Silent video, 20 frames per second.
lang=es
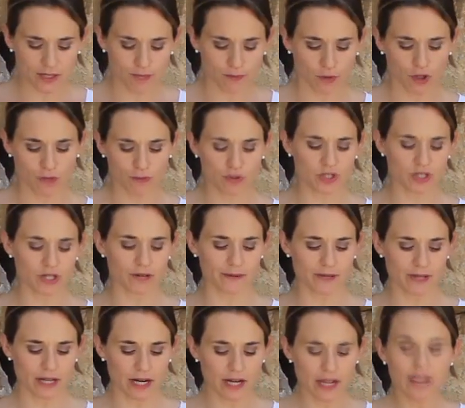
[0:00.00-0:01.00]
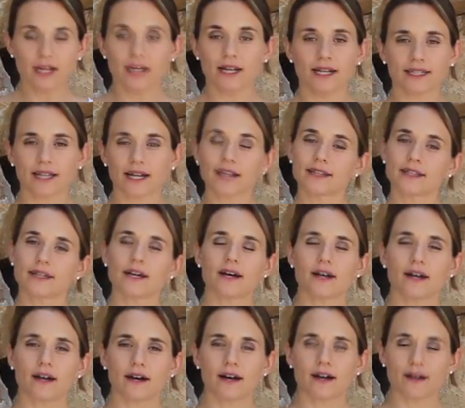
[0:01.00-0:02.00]
podemos servir la
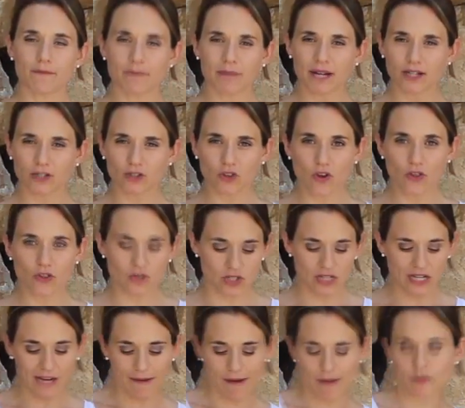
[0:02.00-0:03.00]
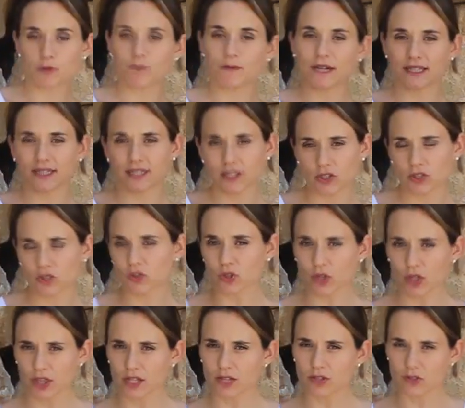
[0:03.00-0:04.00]
tarta para todos y la vamos partiendo en
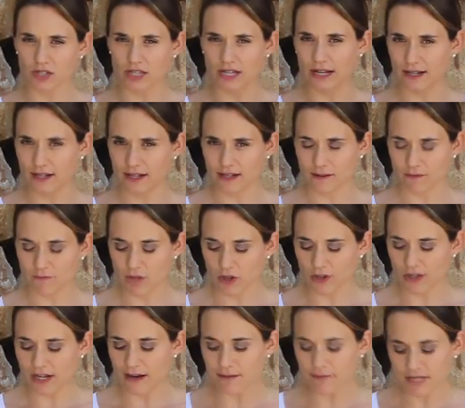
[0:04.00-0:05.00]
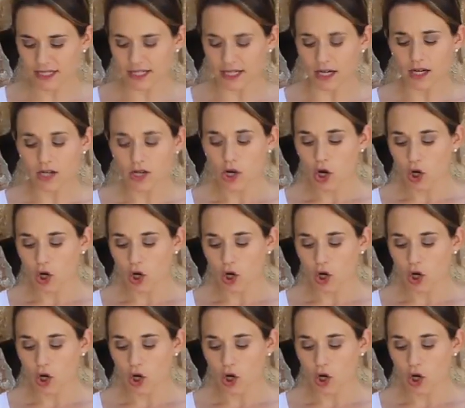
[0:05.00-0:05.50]
trocitos en el medio de la mesa